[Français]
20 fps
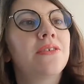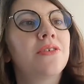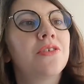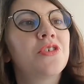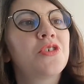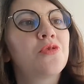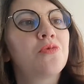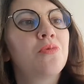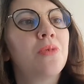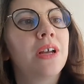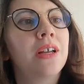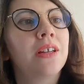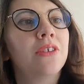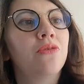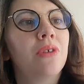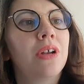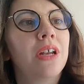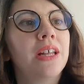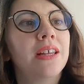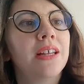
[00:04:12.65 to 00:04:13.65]
soin
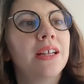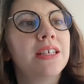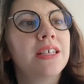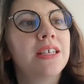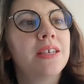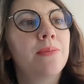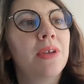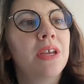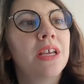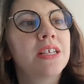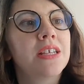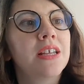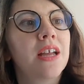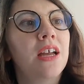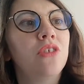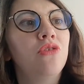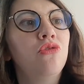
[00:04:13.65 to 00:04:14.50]
toilette intime extra